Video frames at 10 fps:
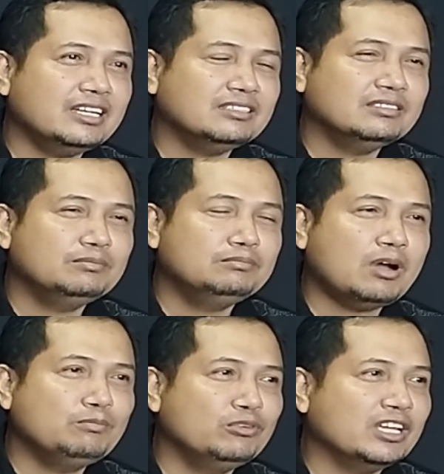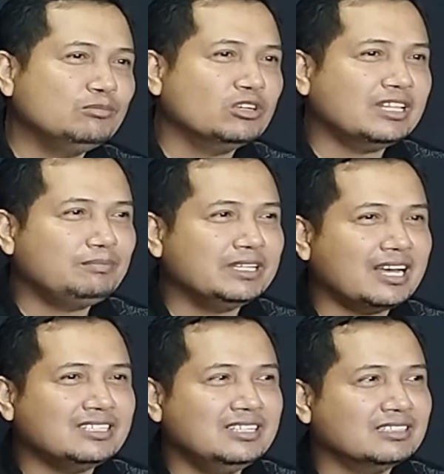yang mampu lagi buat
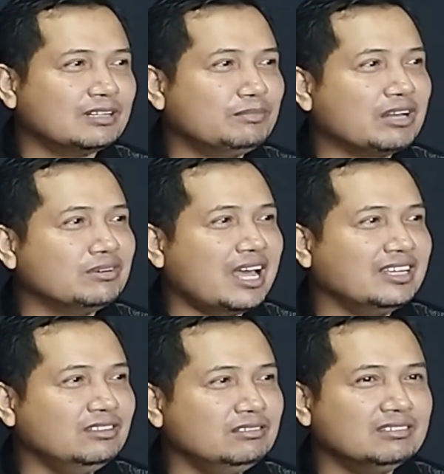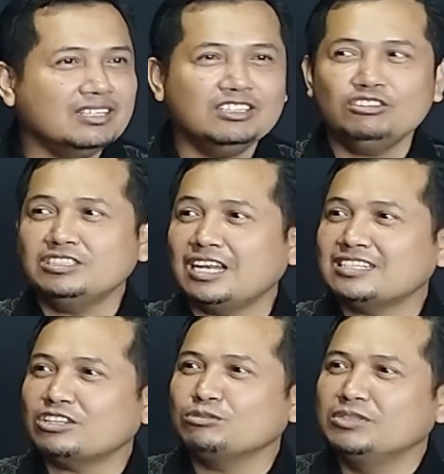aplikasi yang terbaru lagi itu itu
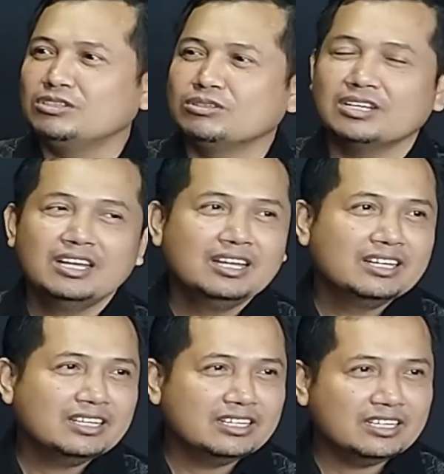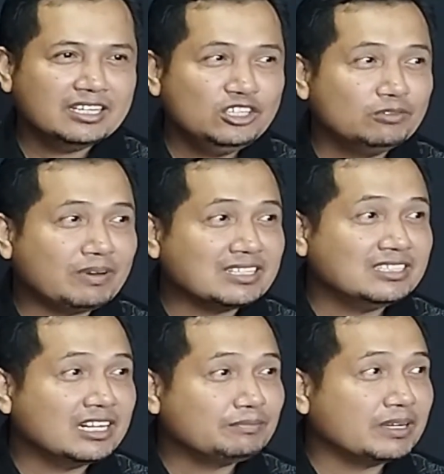salah satu bentuk eh,
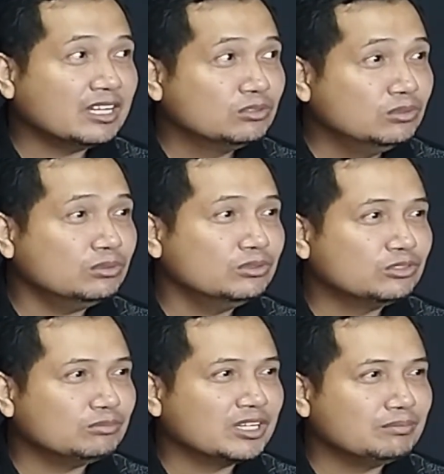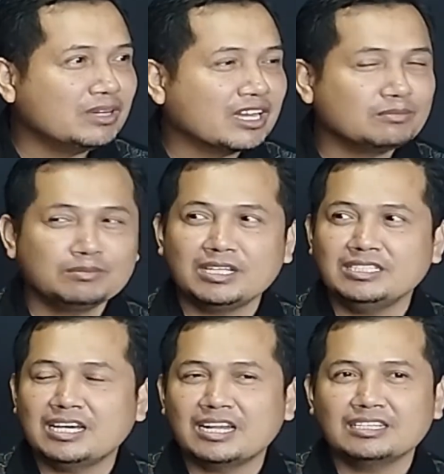inovasi daripada guru untuk mengembangkan yeah.
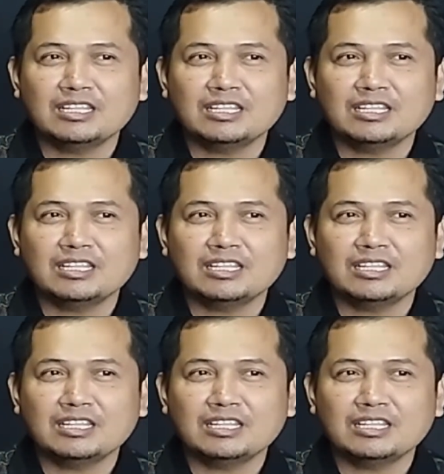pembelajaran.